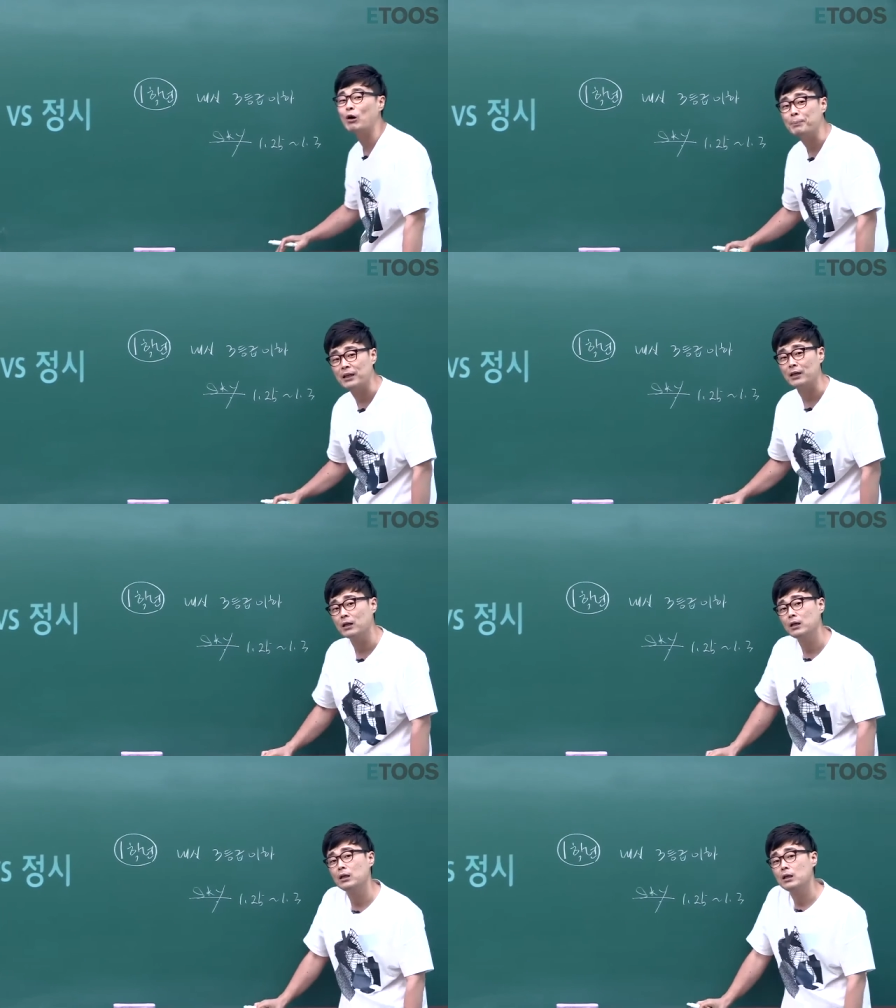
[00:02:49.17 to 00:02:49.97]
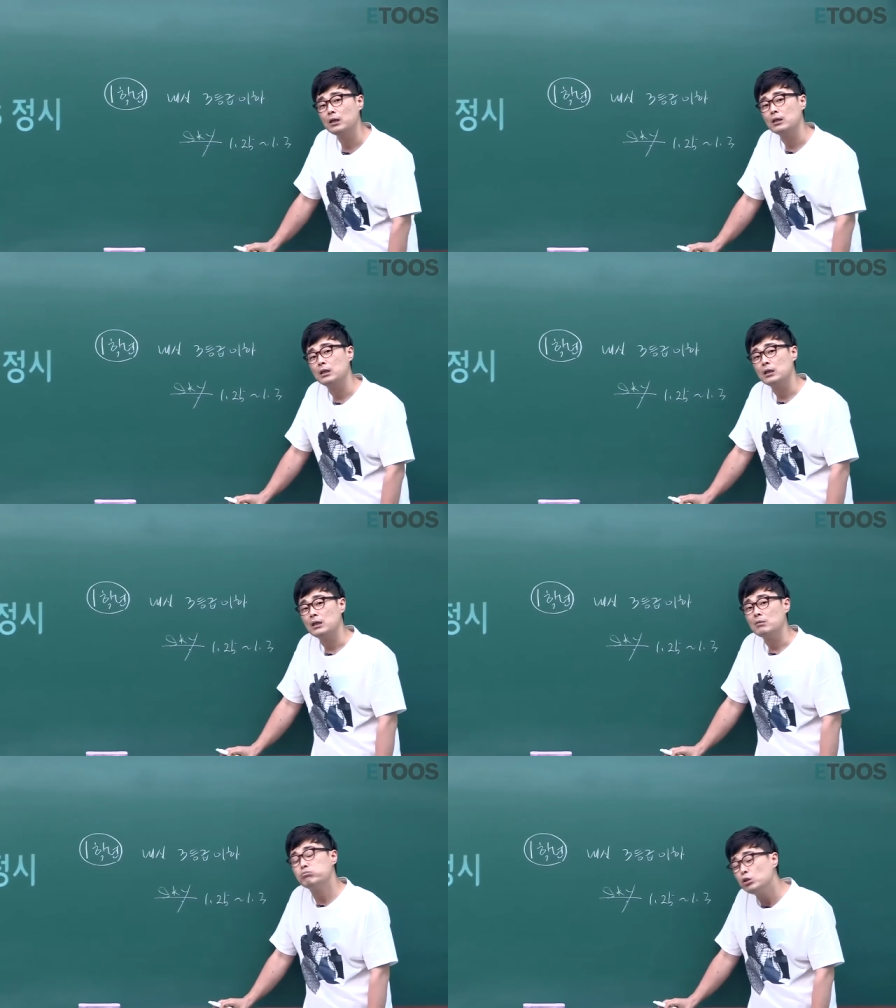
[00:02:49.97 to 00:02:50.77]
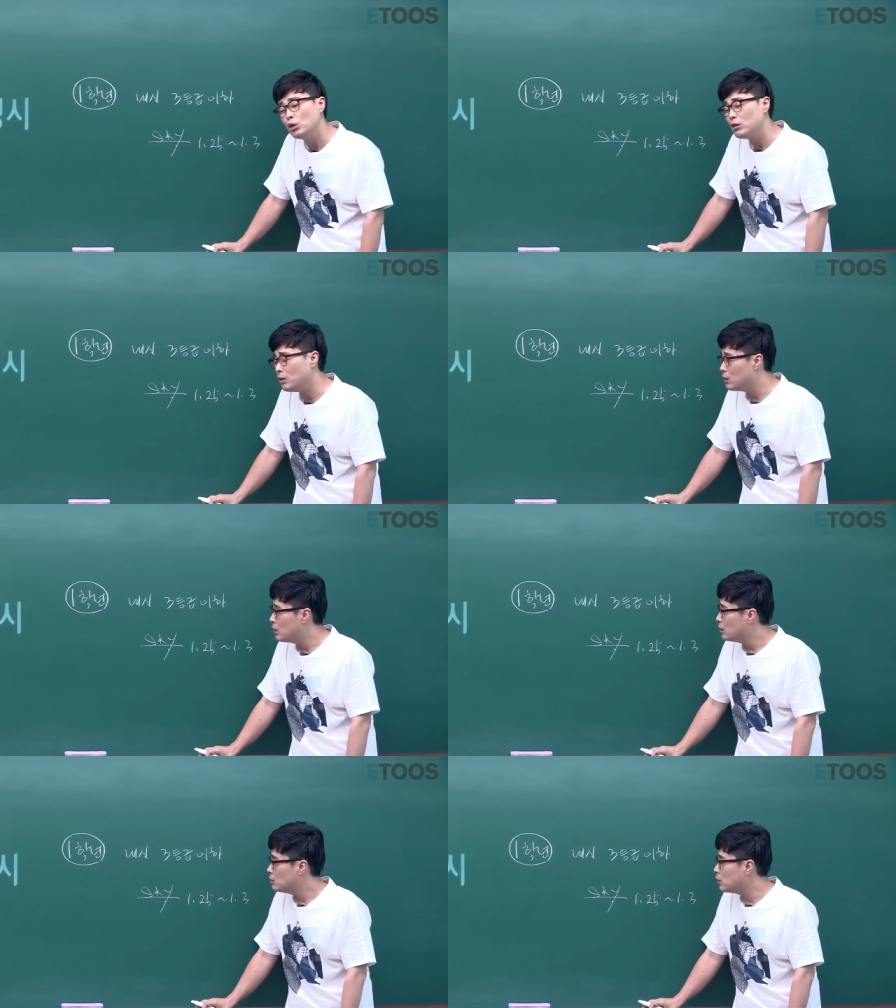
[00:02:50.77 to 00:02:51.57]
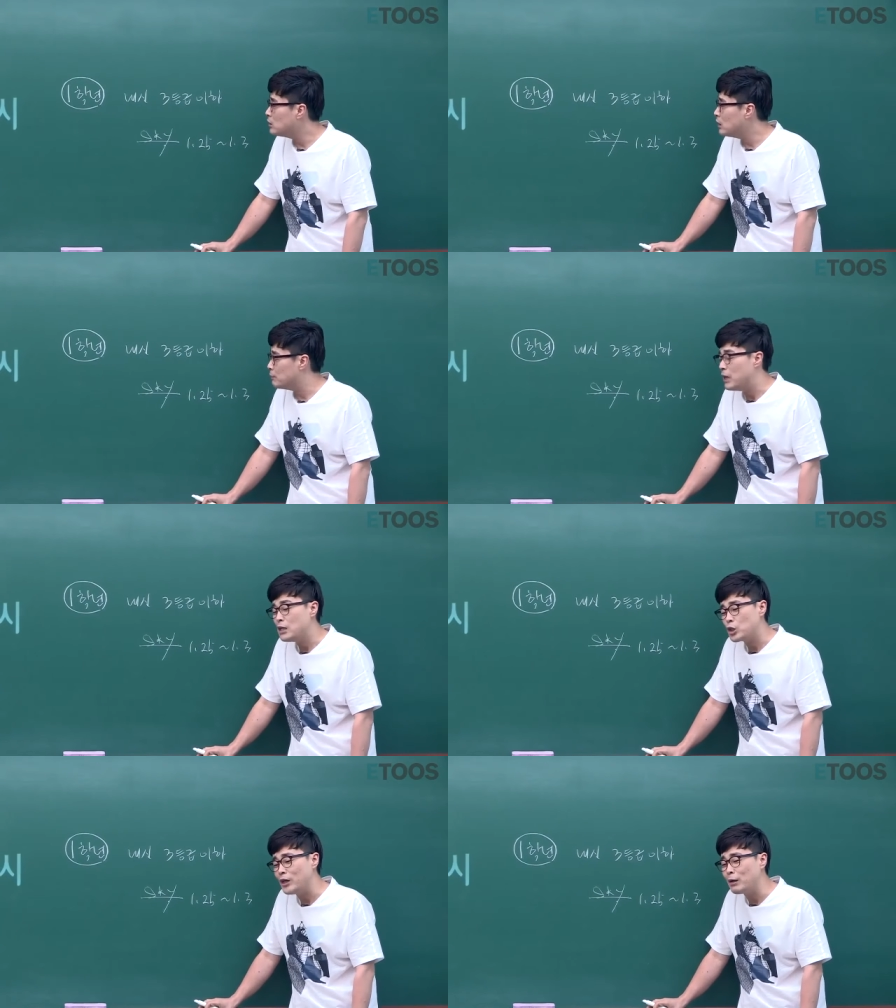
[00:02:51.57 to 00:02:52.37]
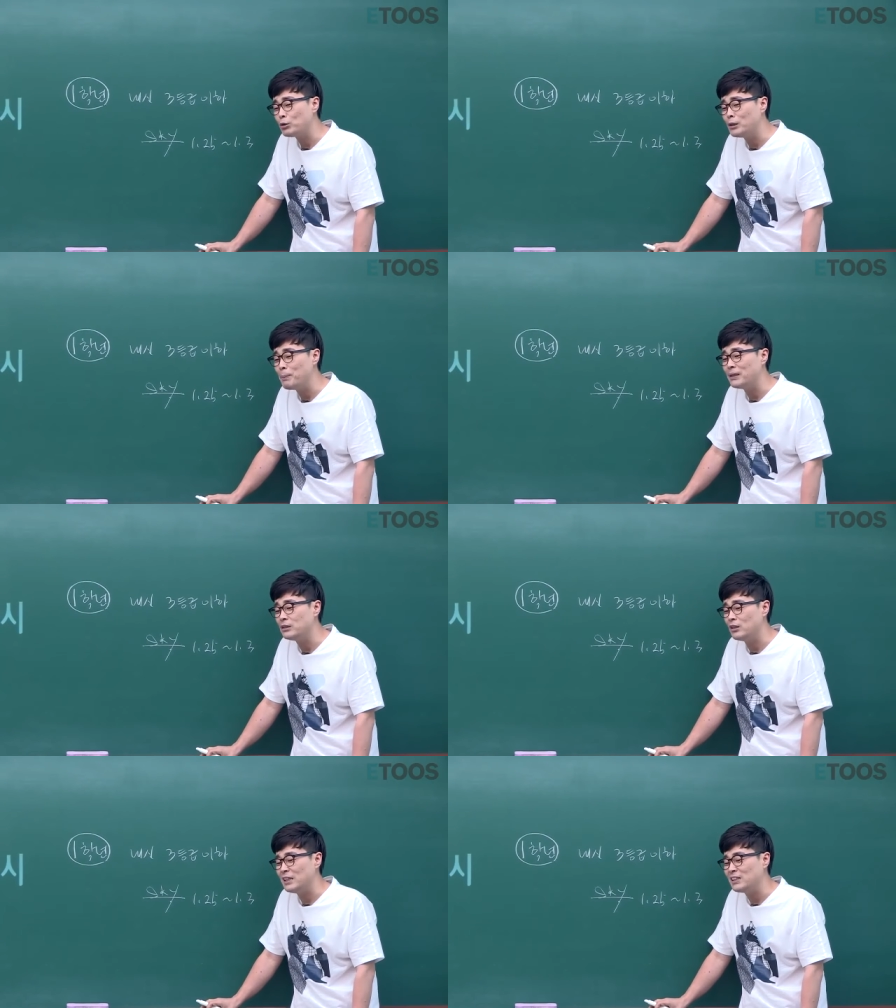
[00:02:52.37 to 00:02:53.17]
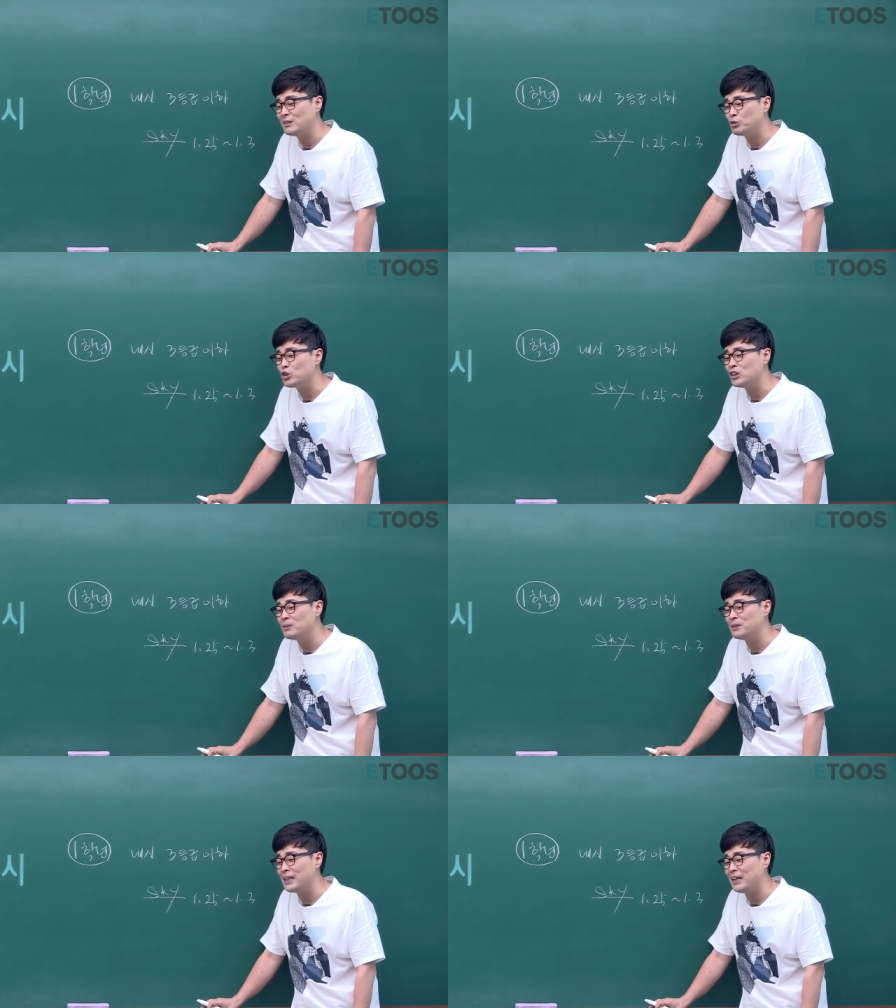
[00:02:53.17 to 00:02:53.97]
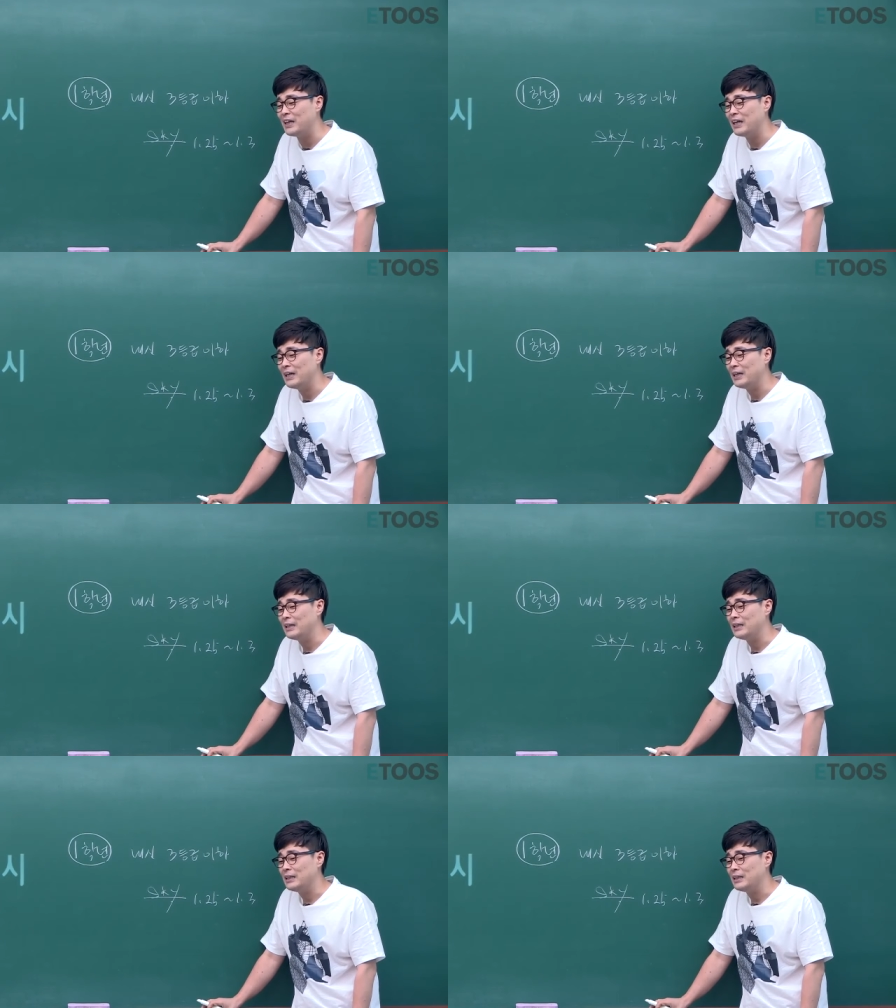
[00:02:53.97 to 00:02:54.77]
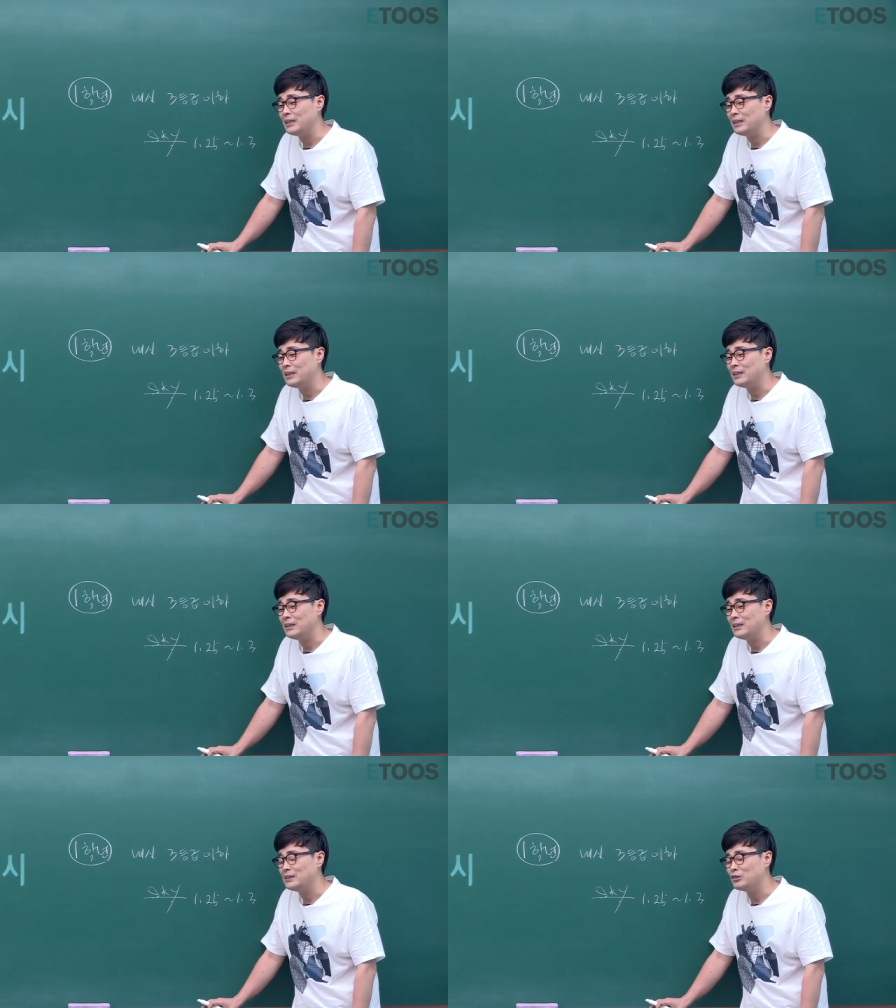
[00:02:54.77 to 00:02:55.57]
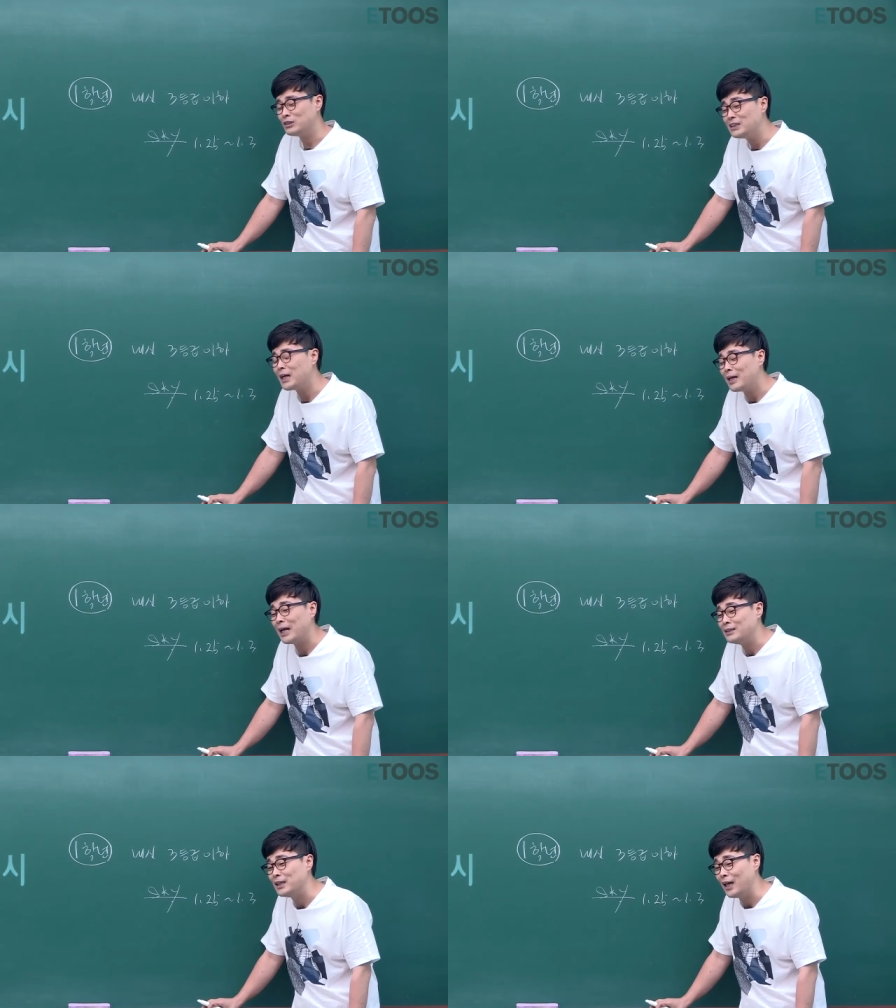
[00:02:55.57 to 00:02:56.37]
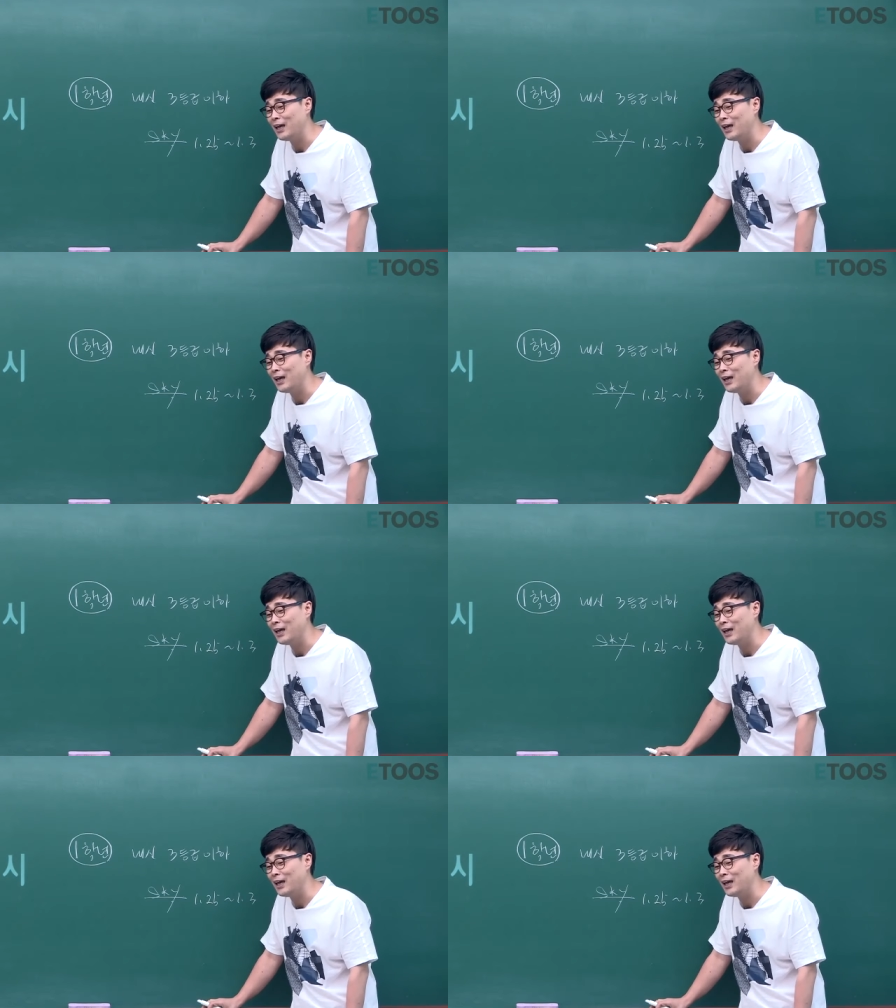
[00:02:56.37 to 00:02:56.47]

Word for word: 합니다. 물론 선생님 저희 학교 선배는요 1.6등급인데 스카이 가는데